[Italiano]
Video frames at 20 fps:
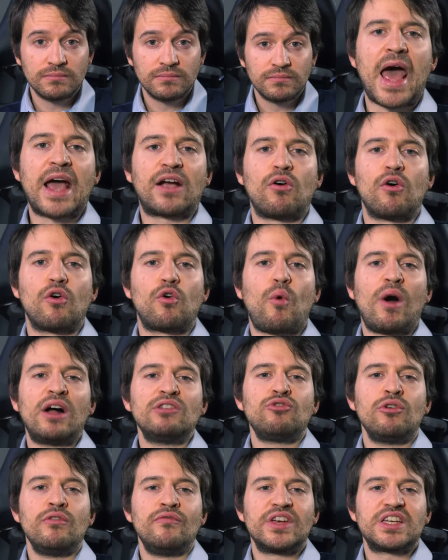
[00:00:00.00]
Ecco,
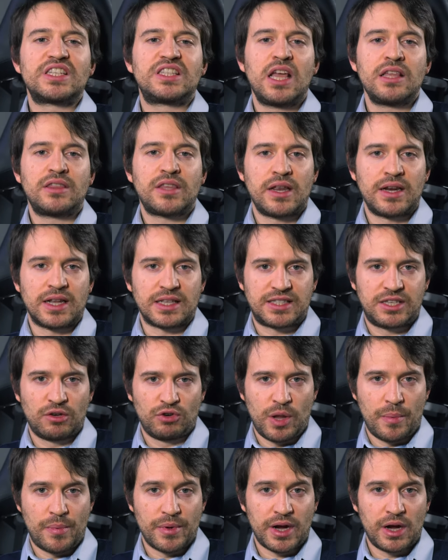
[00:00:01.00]
quando investite in
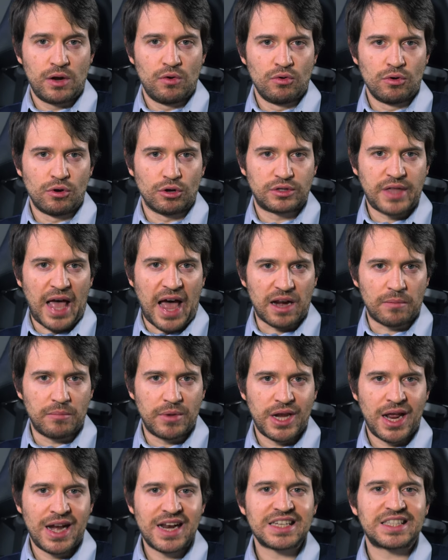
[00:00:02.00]
azioni per il lungo
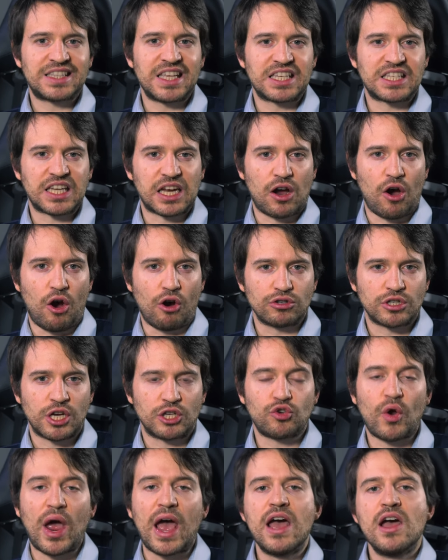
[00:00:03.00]
termine è la stessa cosa,
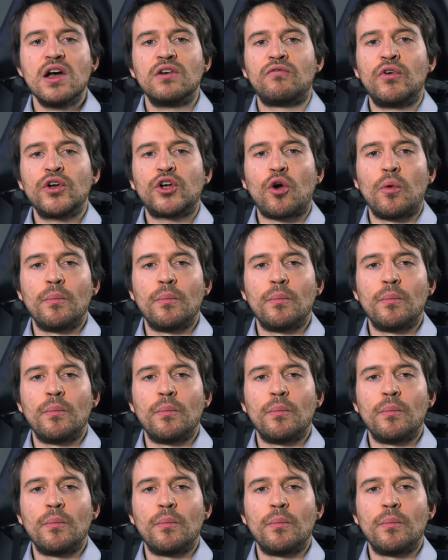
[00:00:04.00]
cioè voi